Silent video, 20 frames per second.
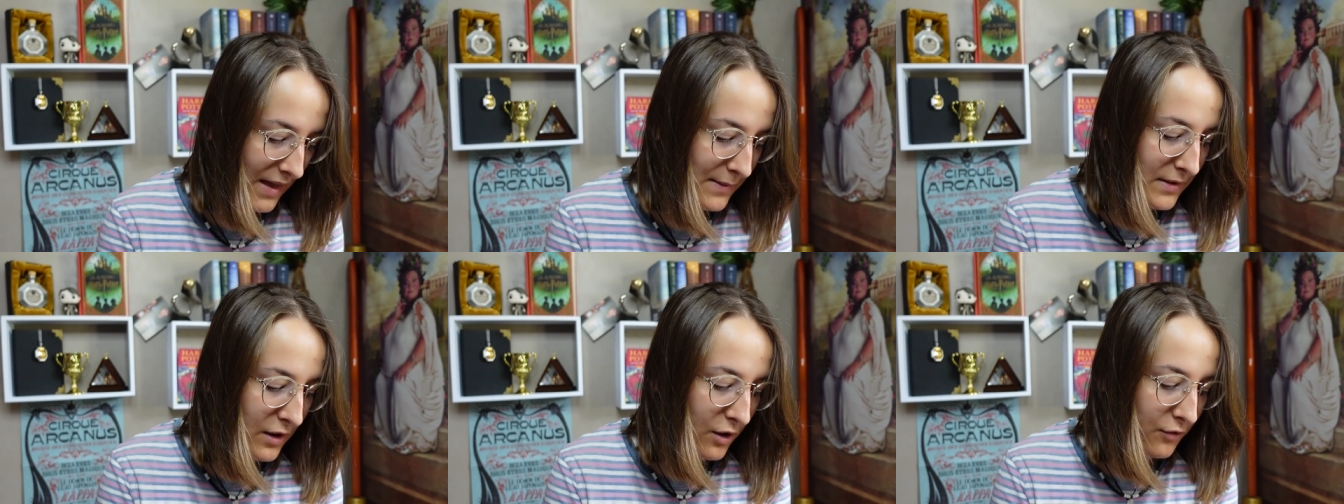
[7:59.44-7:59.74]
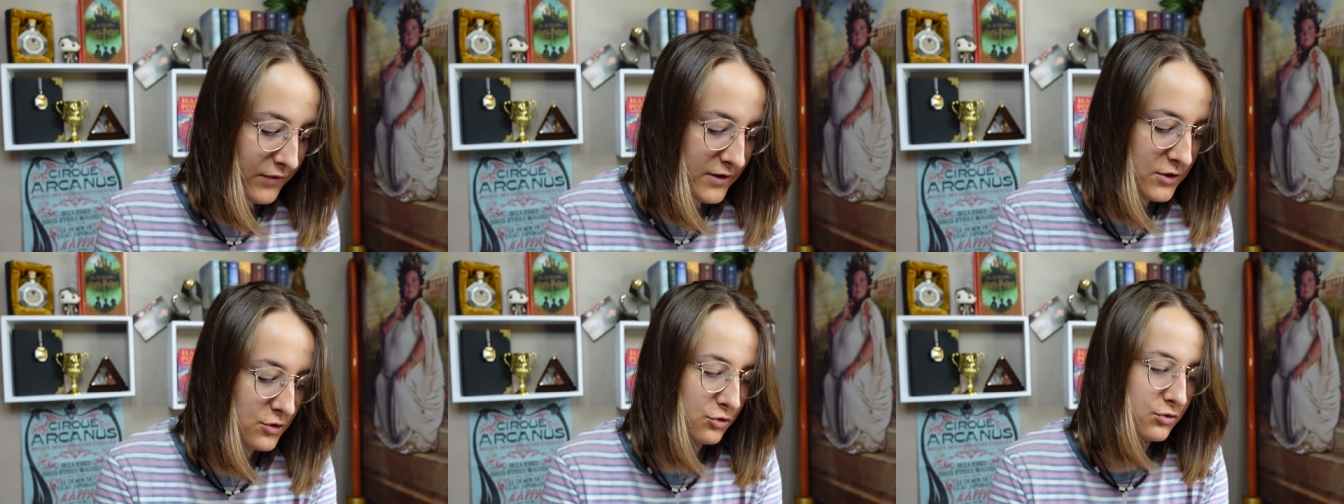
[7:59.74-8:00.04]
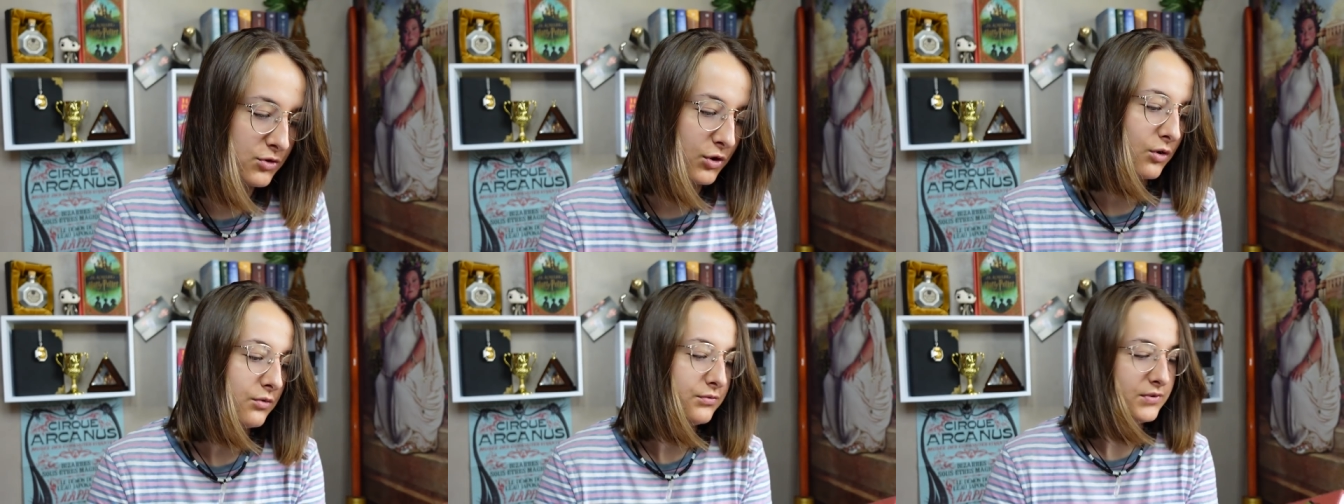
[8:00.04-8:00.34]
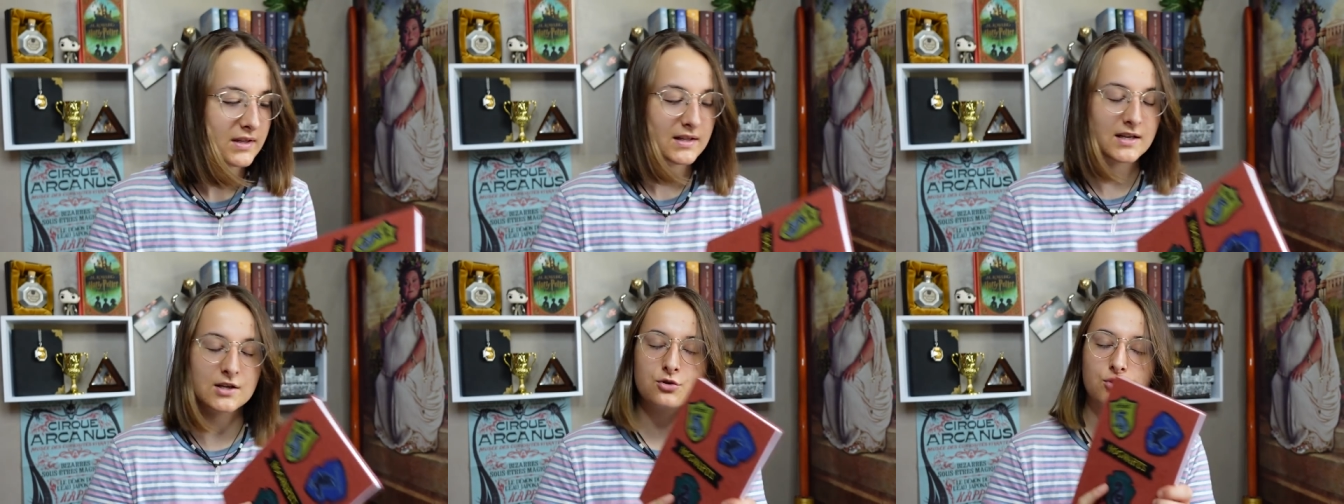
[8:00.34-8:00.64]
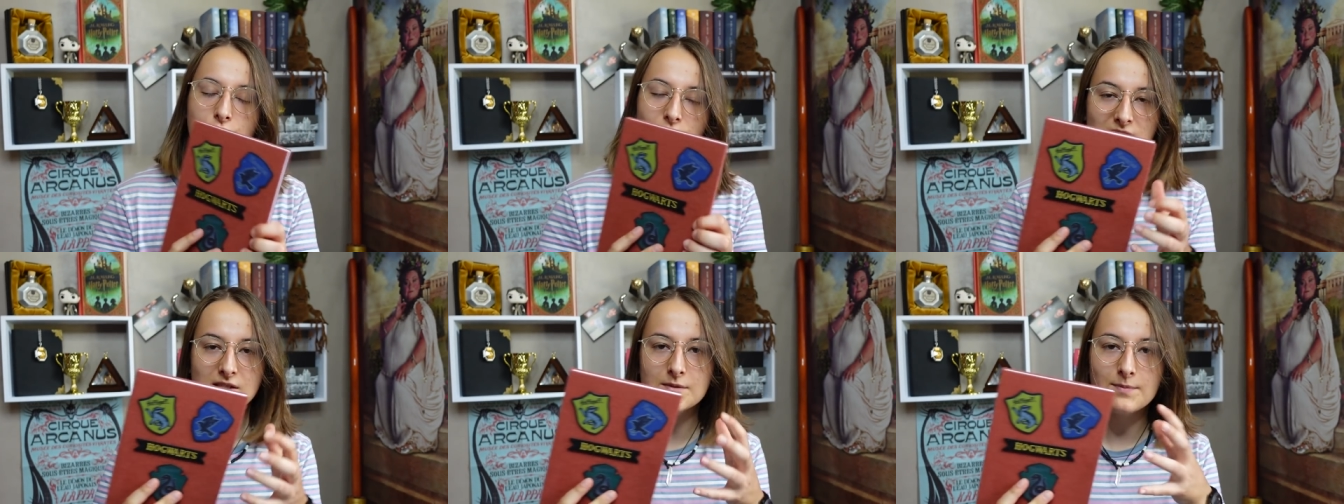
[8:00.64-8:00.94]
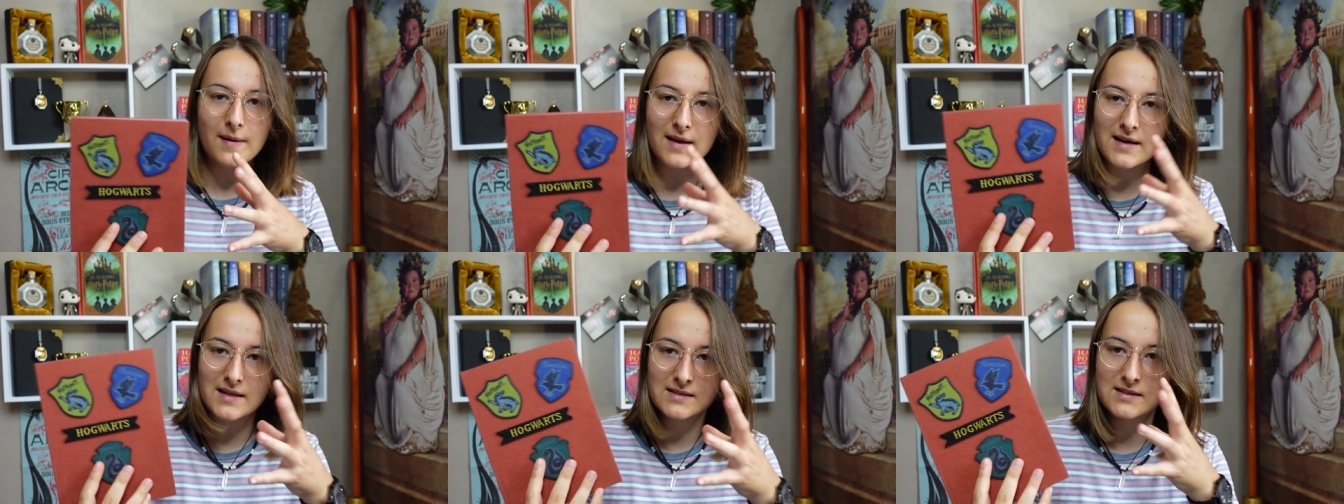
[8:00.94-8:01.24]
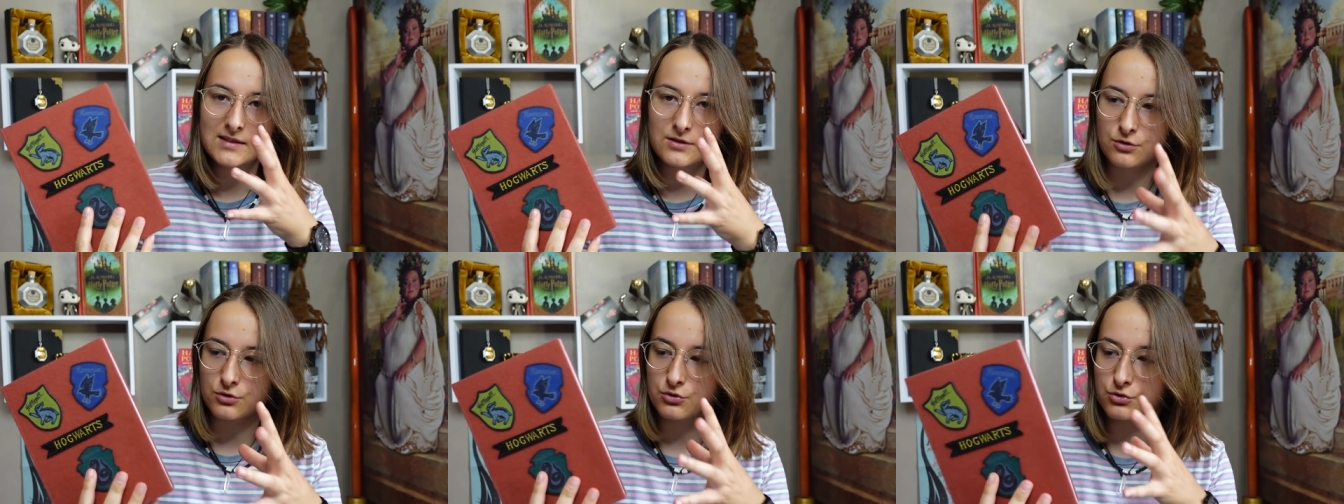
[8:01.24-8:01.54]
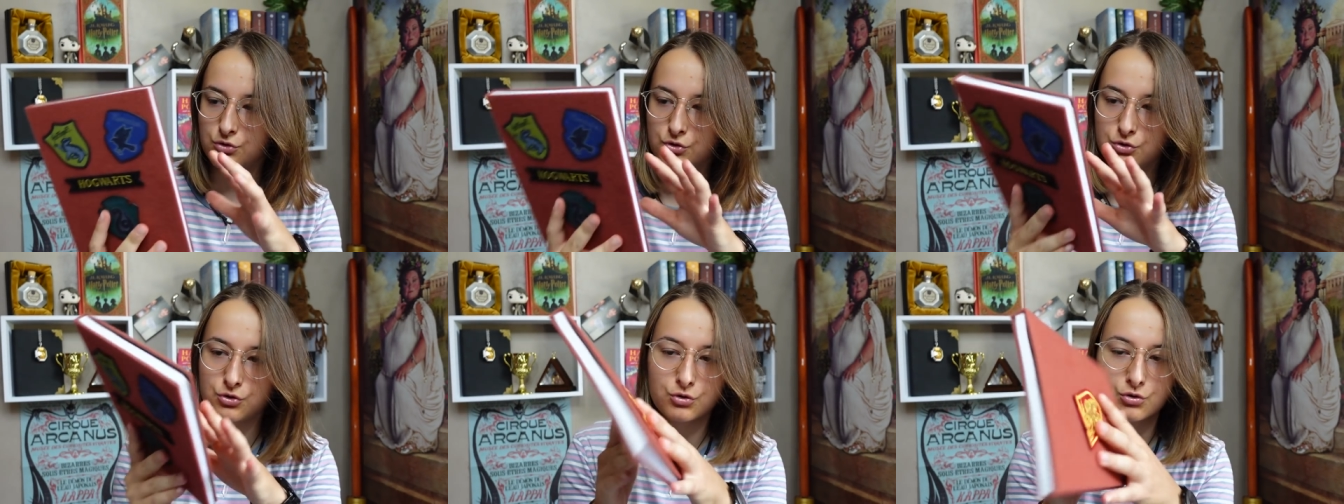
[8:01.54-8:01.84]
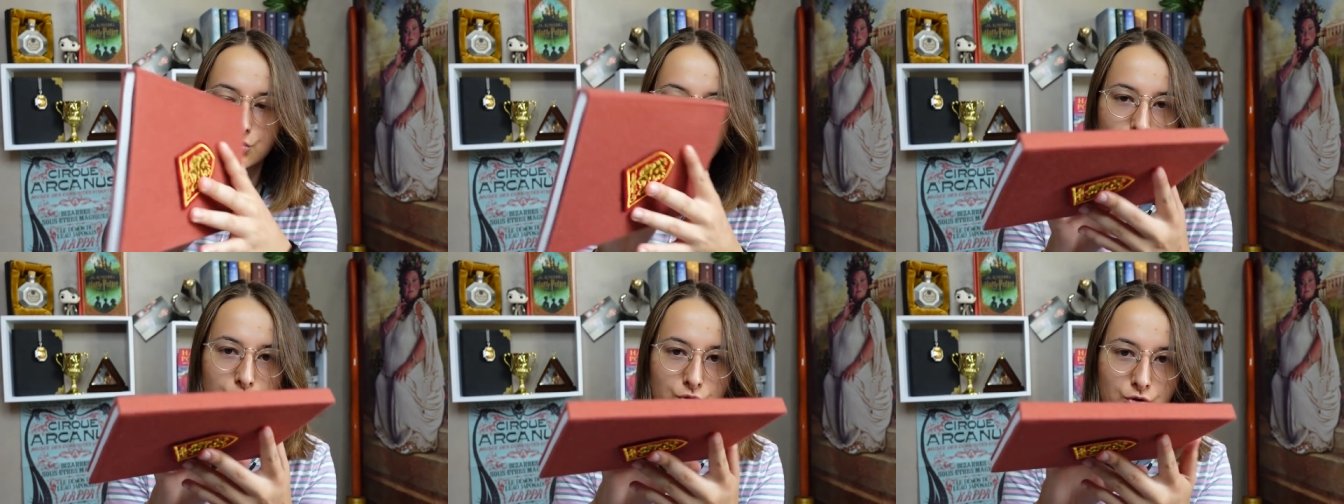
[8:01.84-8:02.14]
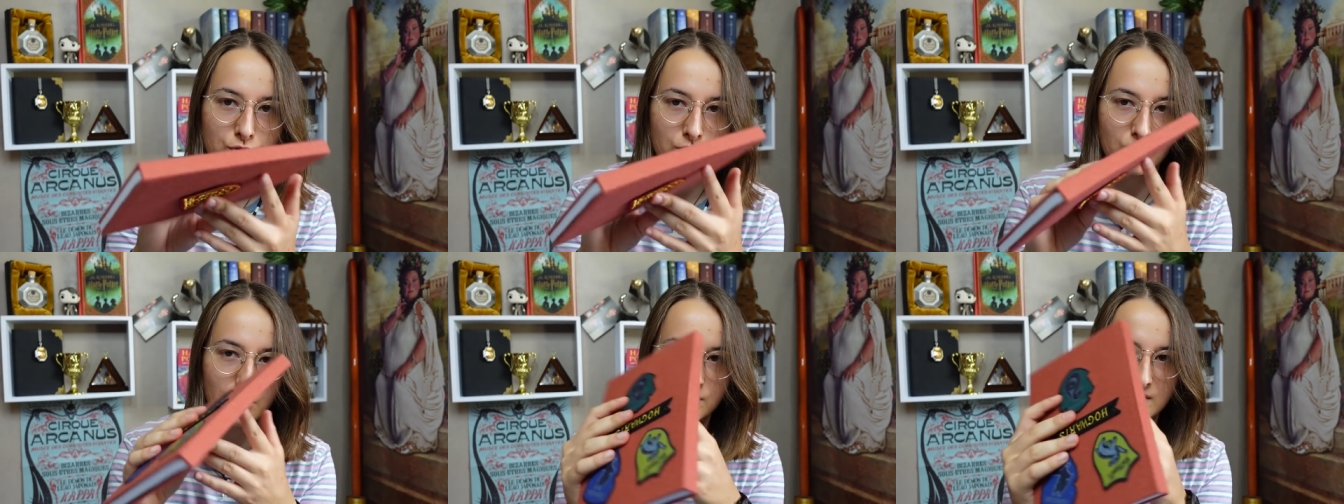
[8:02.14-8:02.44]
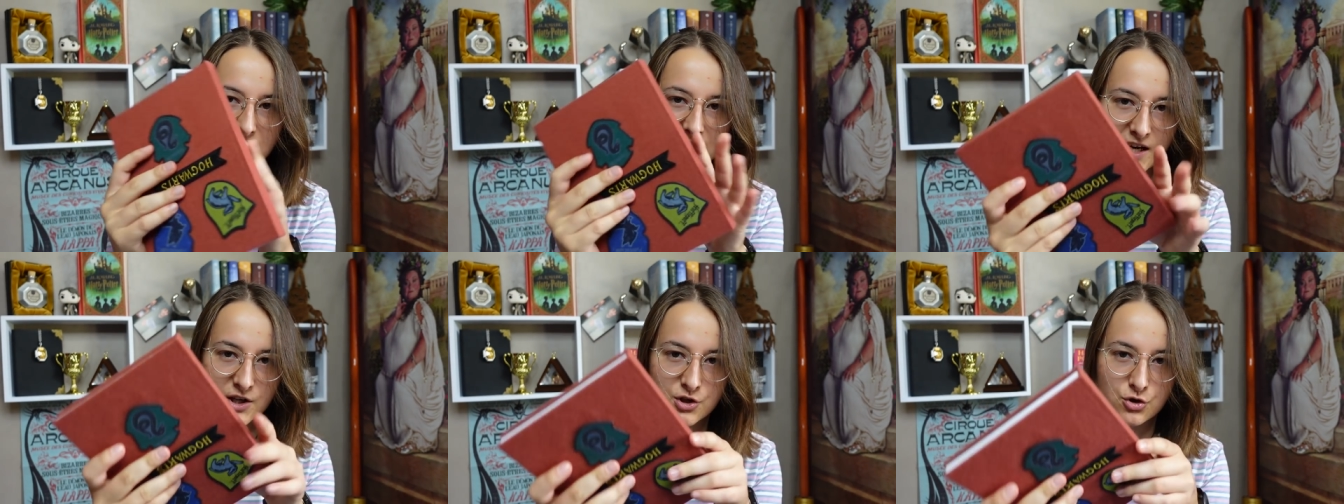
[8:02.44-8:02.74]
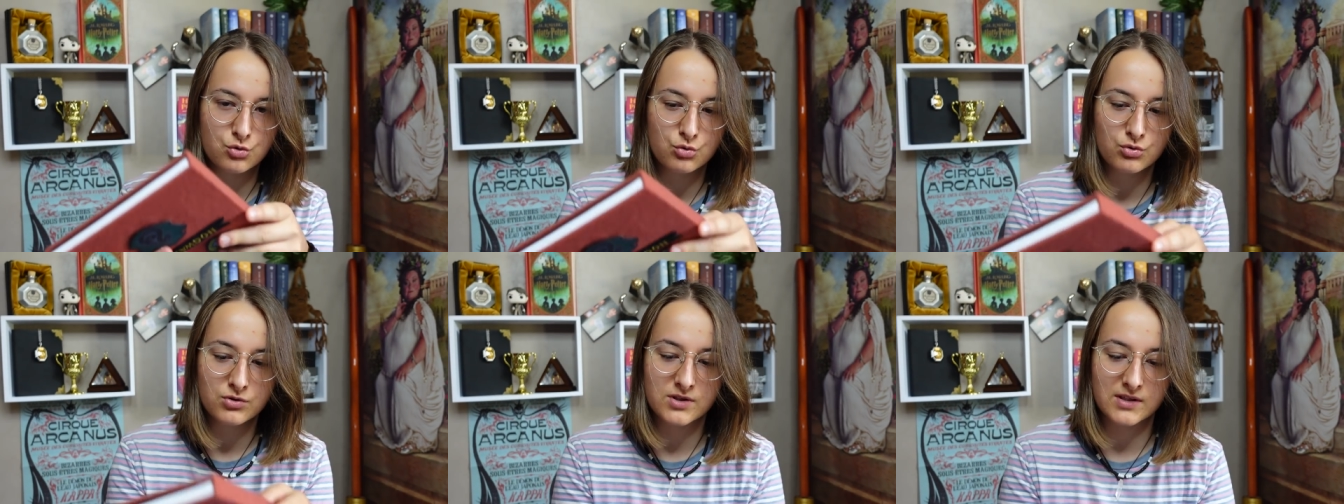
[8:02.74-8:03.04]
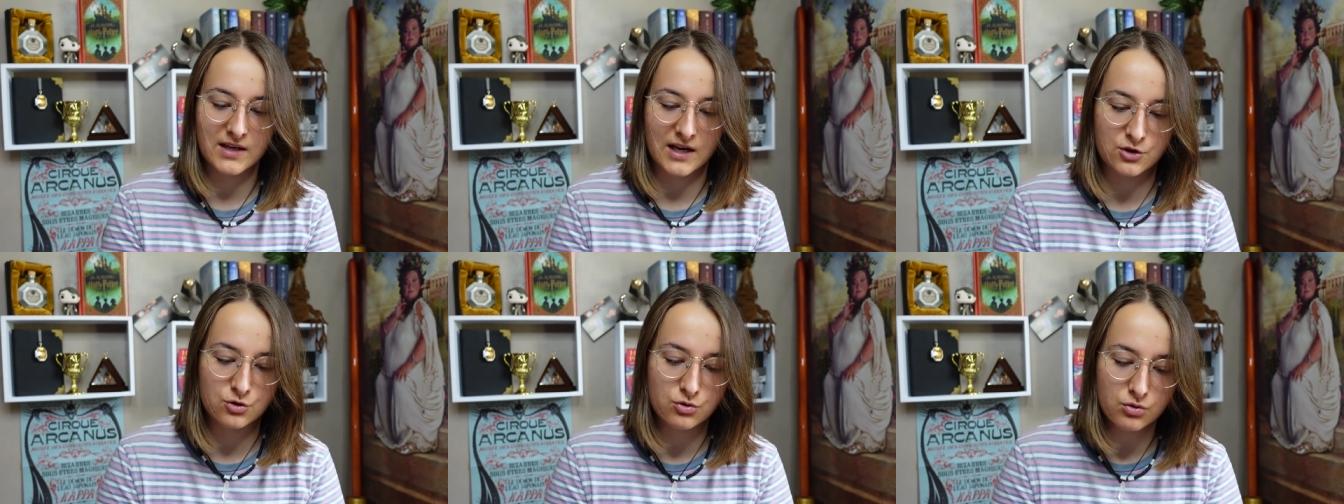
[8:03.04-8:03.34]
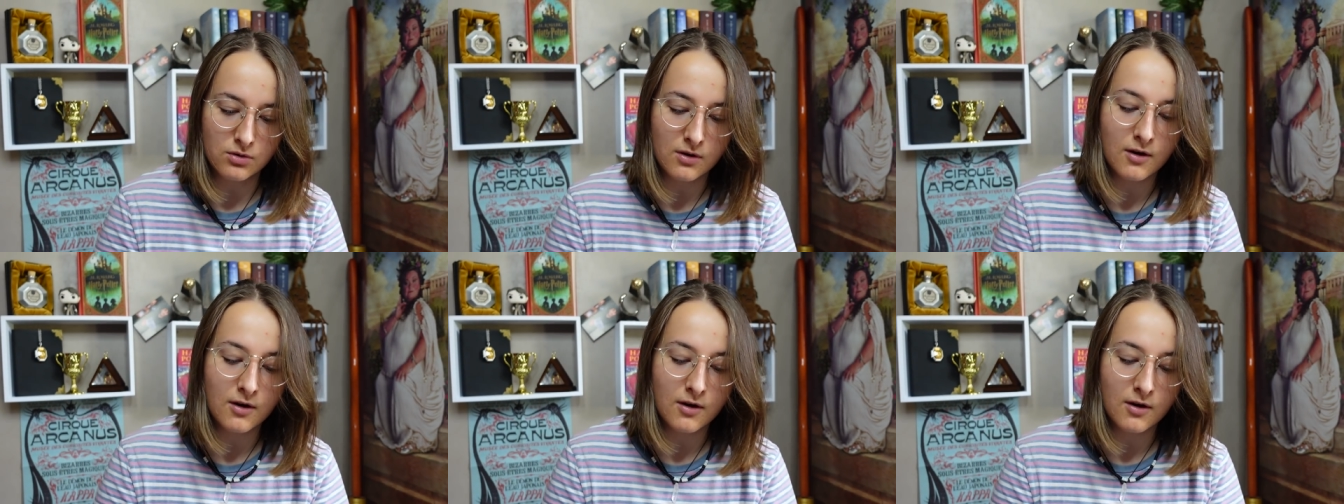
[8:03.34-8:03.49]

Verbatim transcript: Mais en fait, je suis refaite là, je connaissais pas l'existence de ce truc euh, Scratchou, Scratchou.